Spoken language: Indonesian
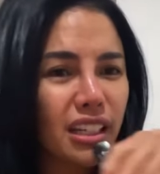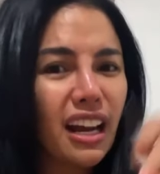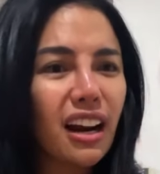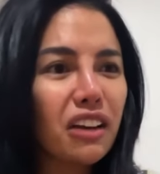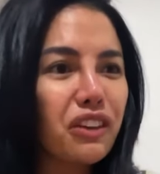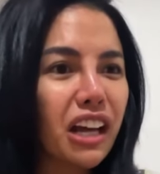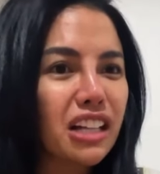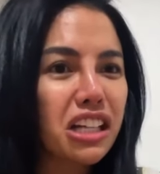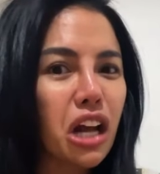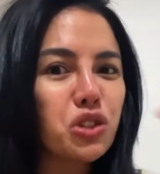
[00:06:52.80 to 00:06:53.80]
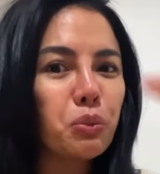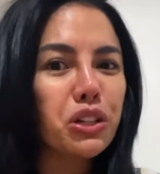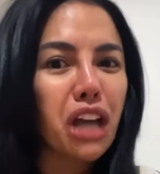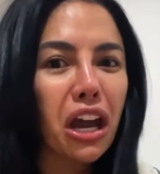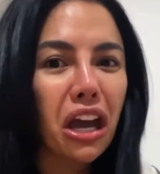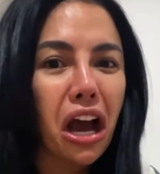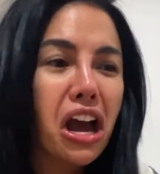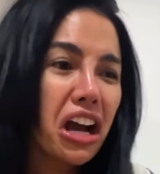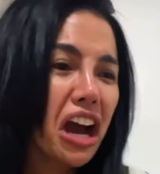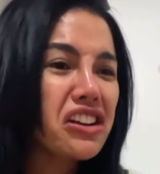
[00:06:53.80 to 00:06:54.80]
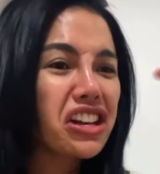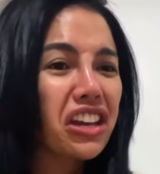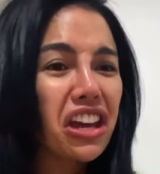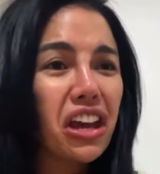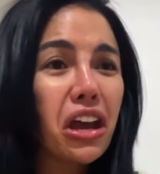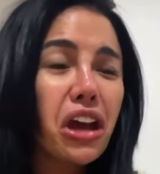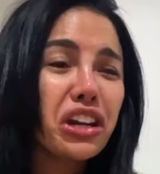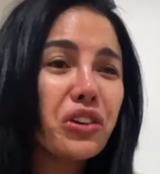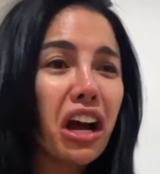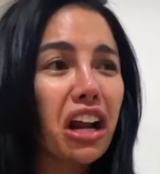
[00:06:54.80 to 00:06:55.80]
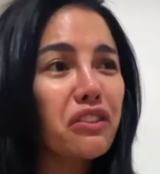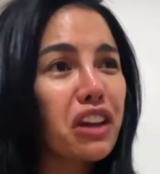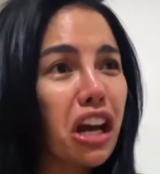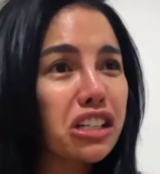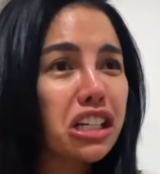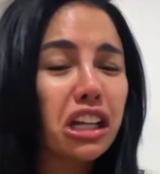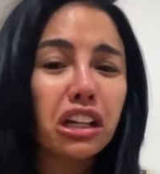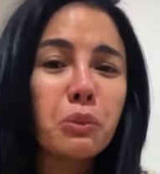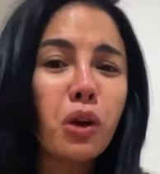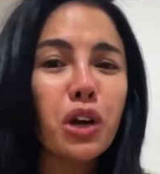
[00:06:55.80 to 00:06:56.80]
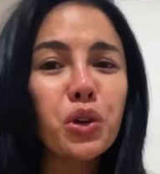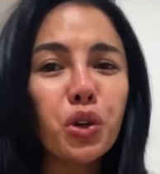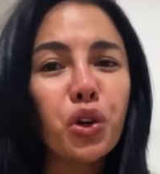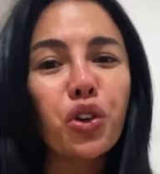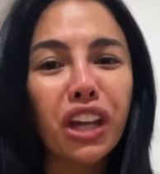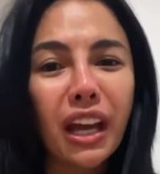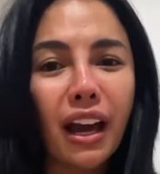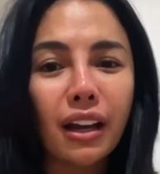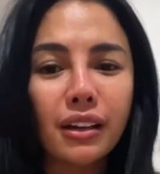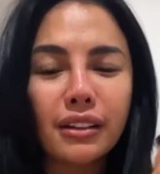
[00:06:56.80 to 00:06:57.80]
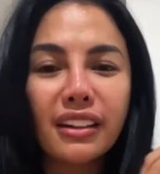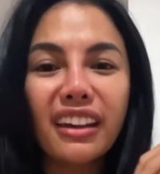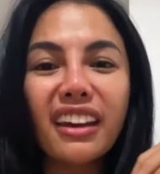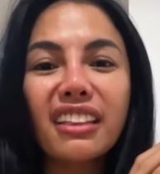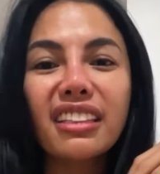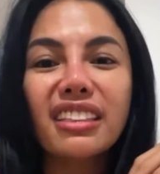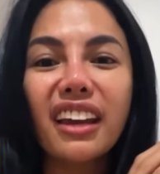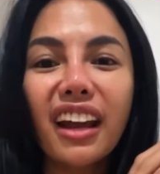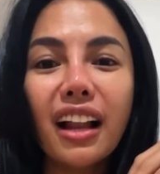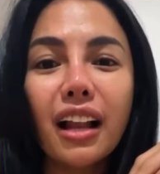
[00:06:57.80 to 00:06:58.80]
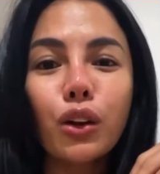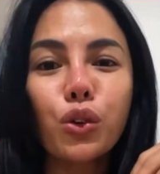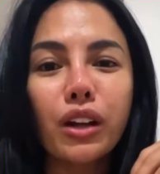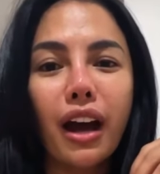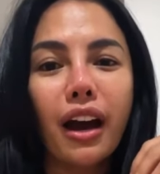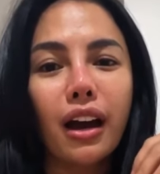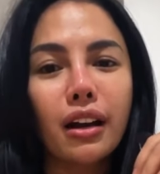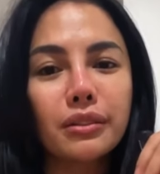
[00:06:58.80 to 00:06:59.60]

dia klarifikasi langsung percaya kan Niki dia udah klarifikasi ternyata bukan dukun rukiah itil kuda